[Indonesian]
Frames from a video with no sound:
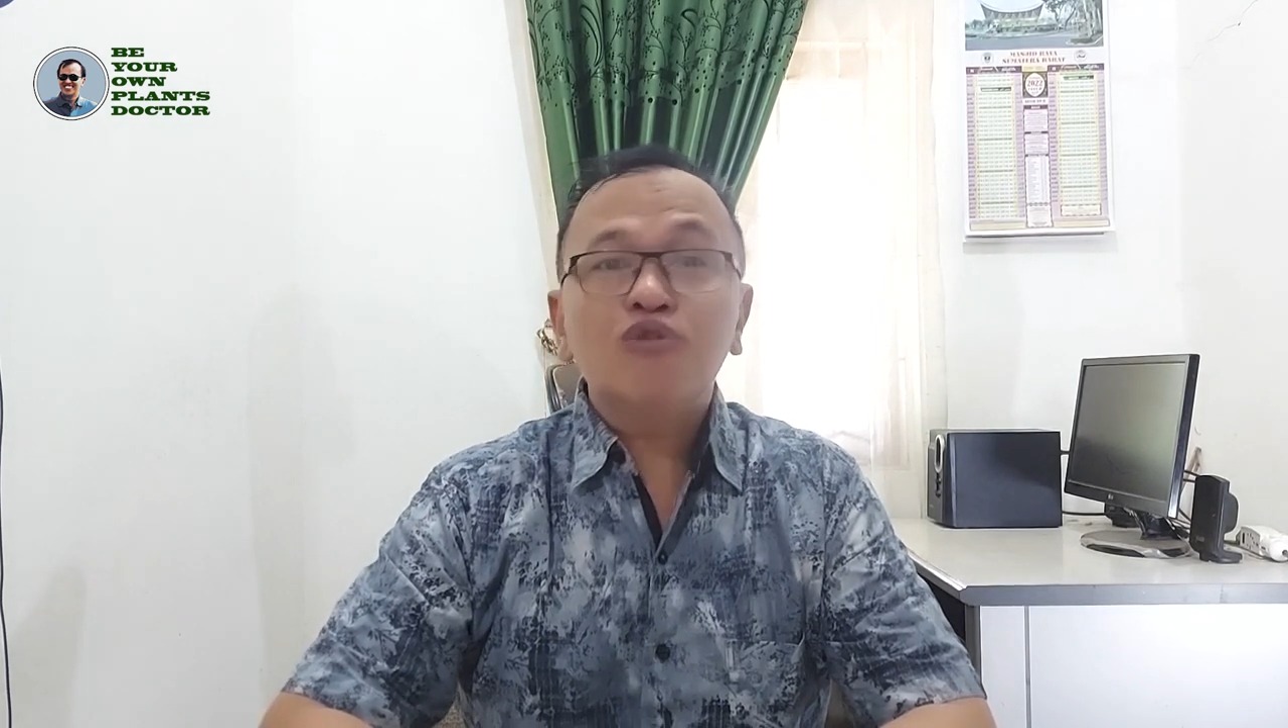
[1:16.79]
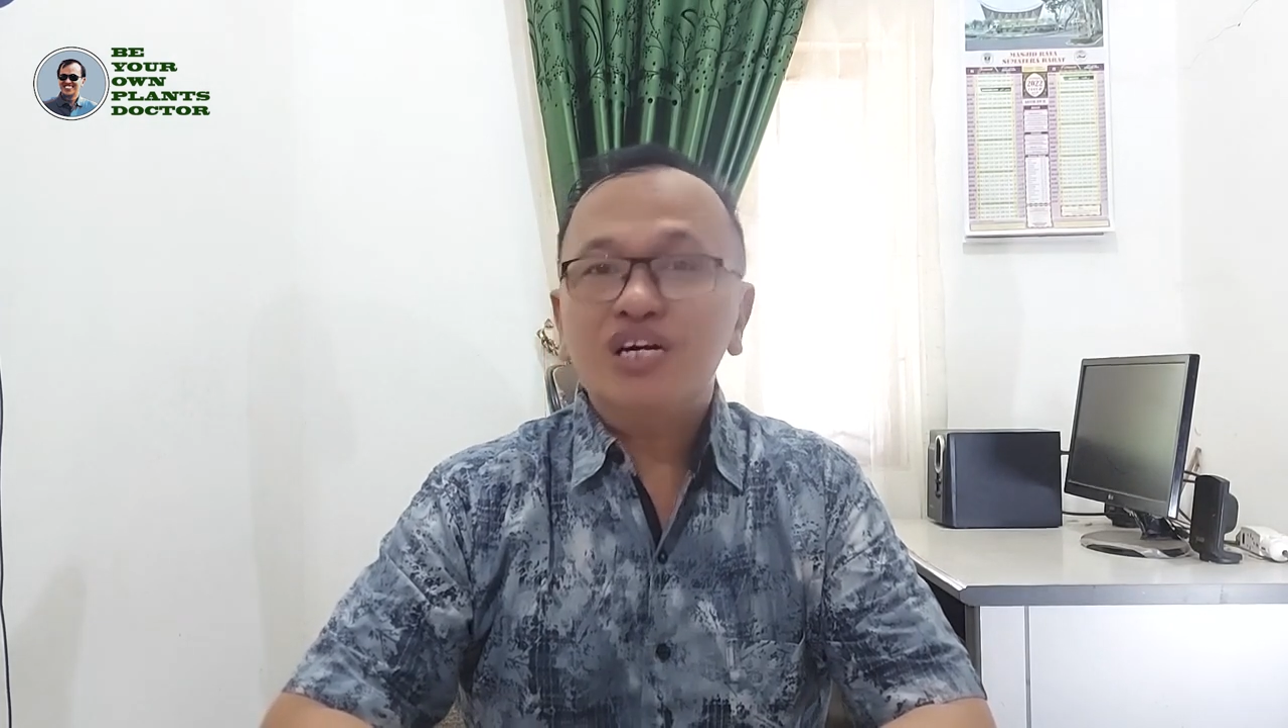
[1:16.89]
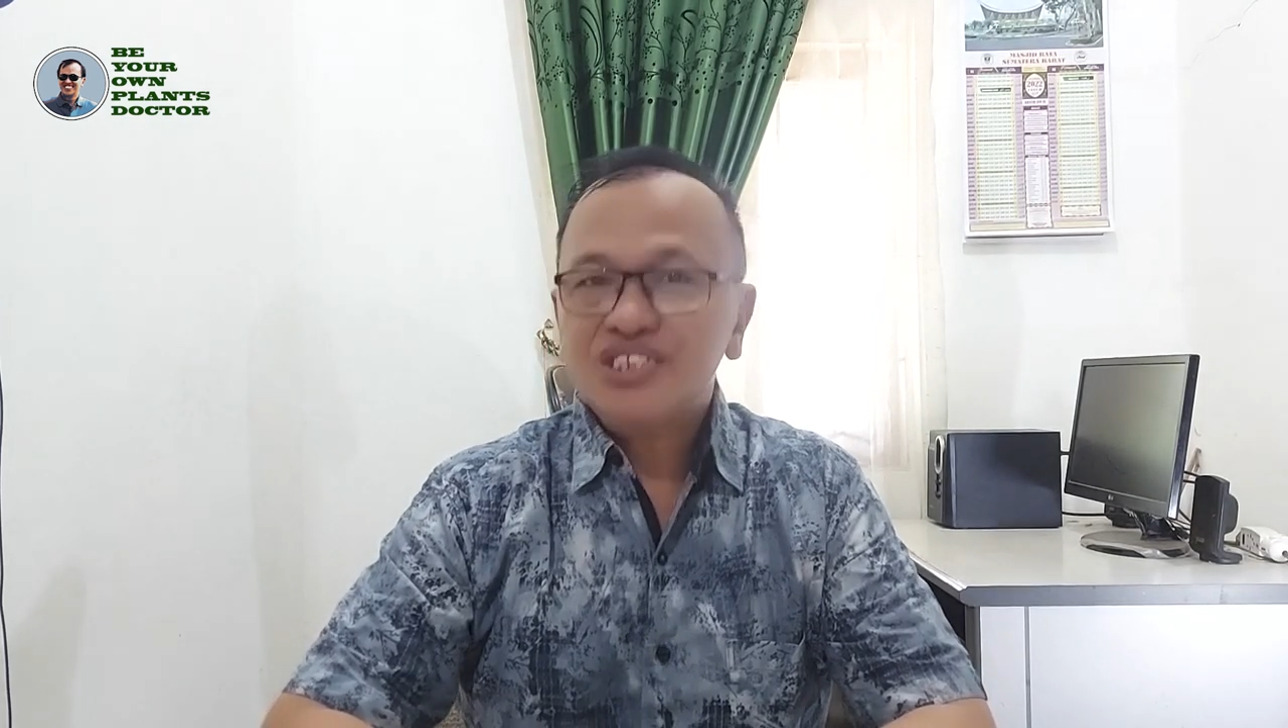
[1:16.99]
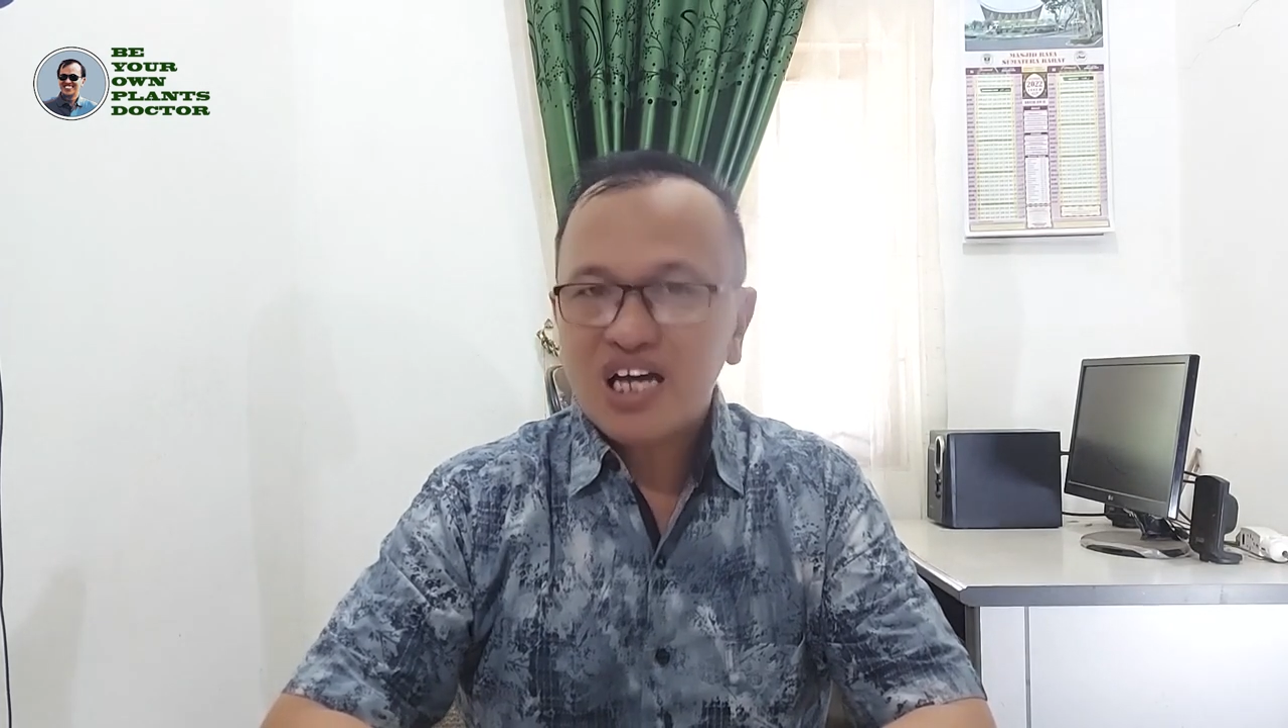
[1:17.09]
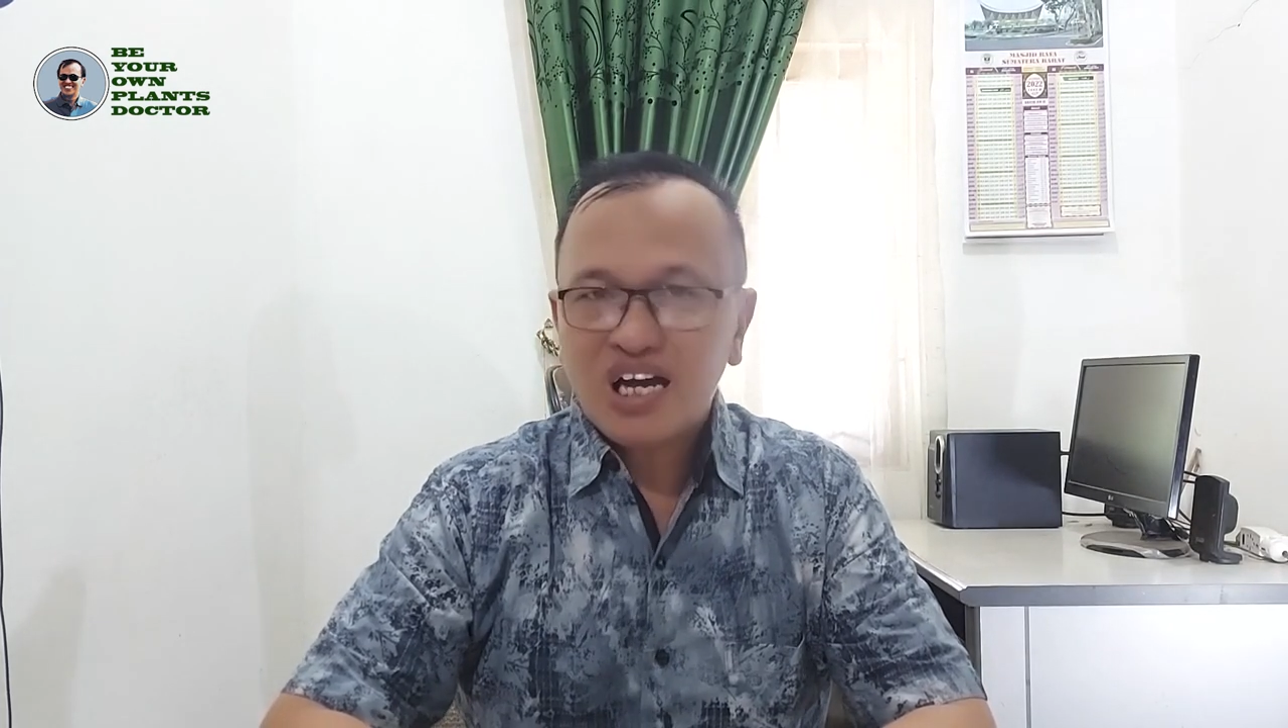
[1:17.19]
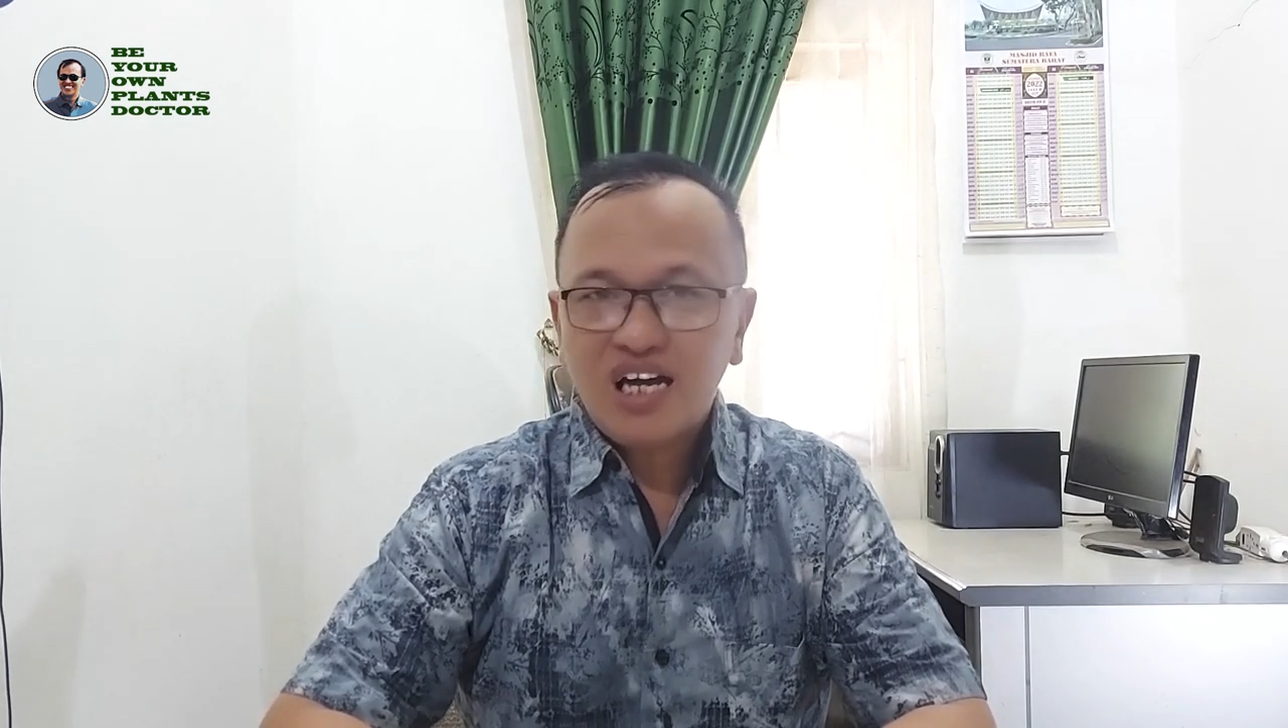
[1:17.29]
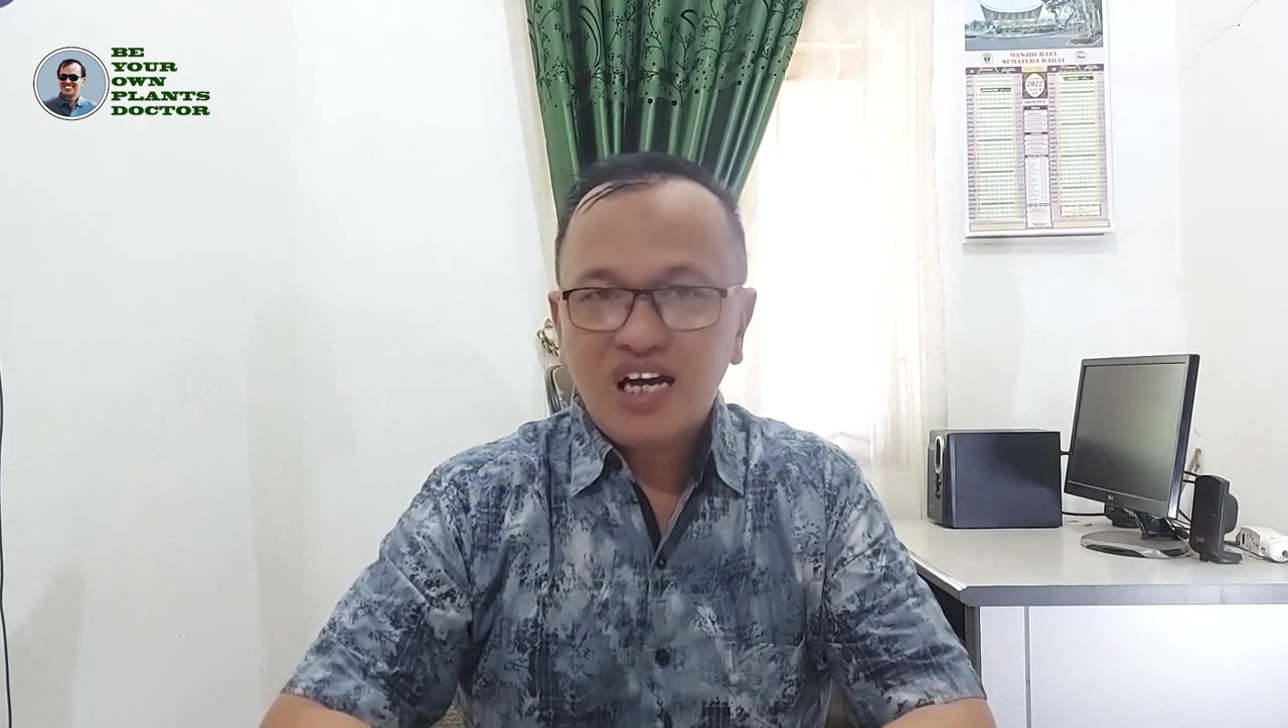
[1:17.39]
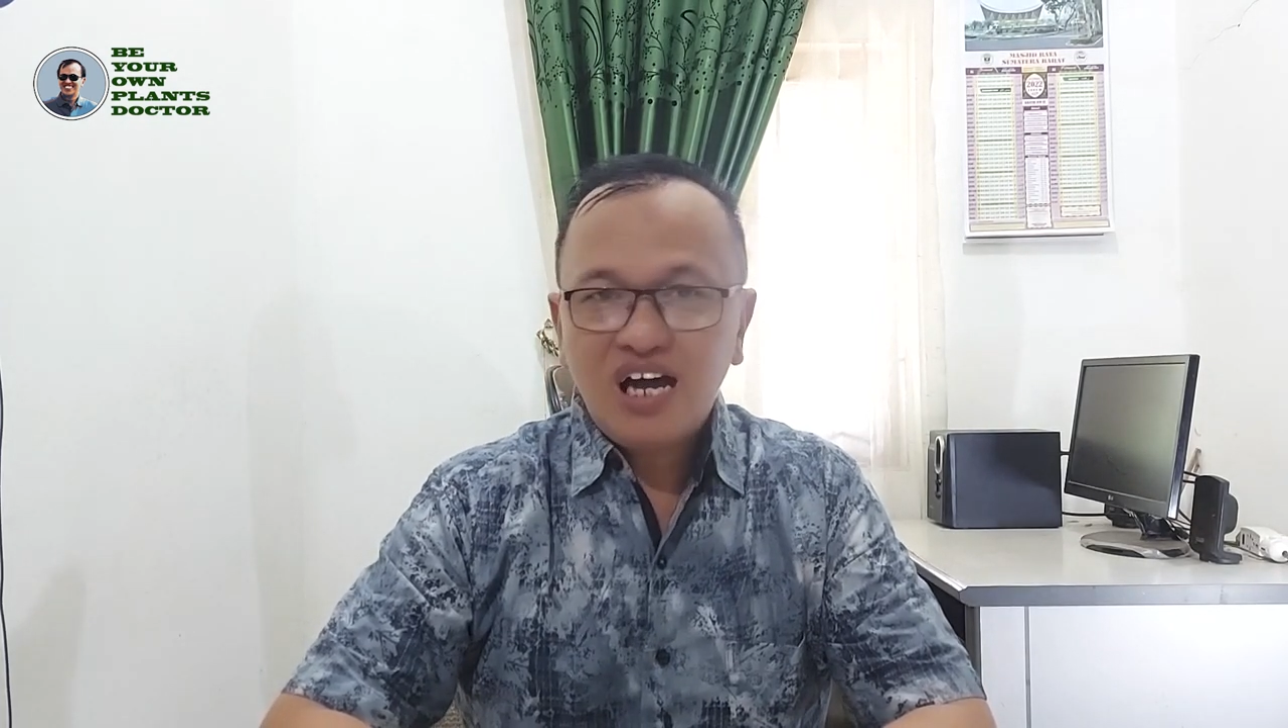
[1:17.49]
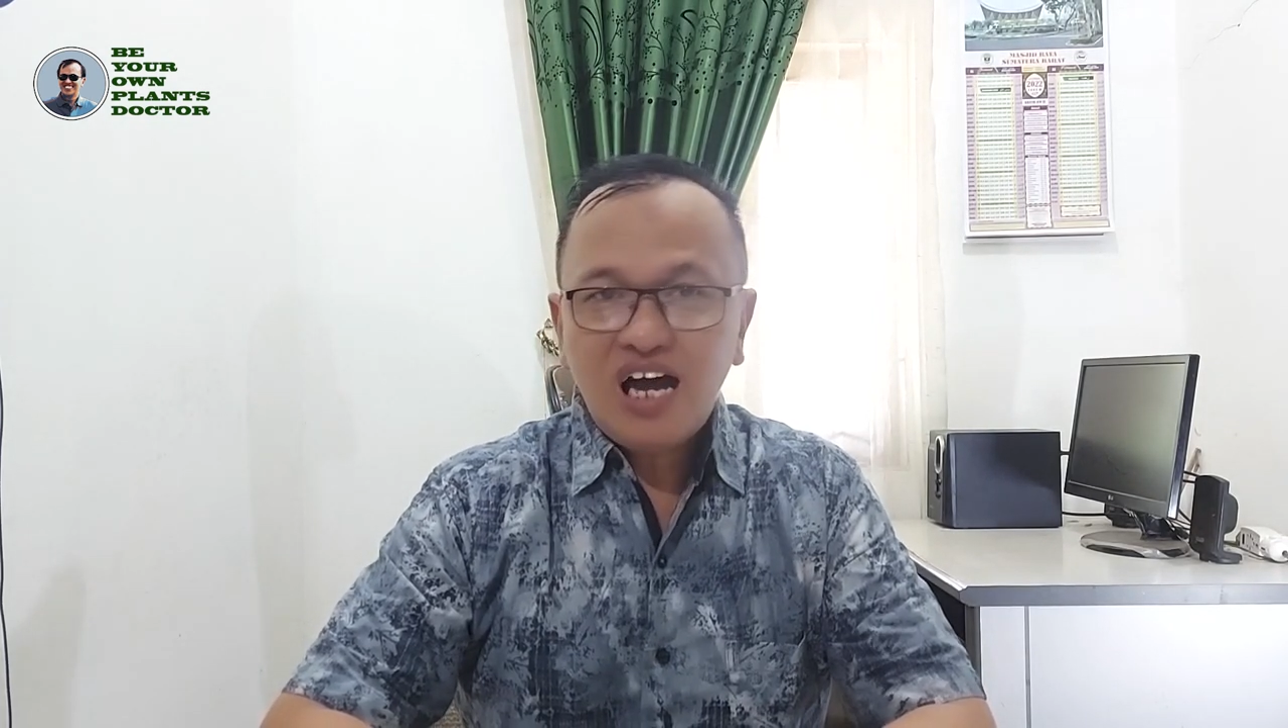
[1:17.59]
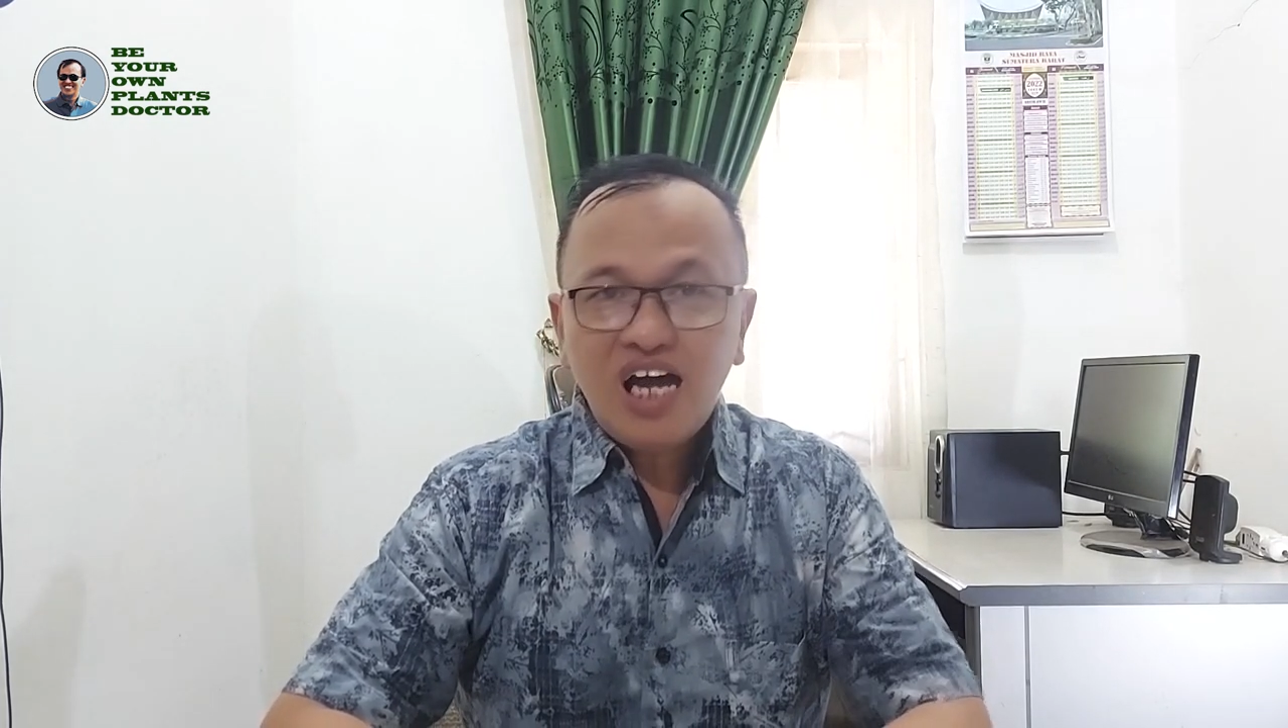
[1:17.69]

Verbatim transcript: Kuasa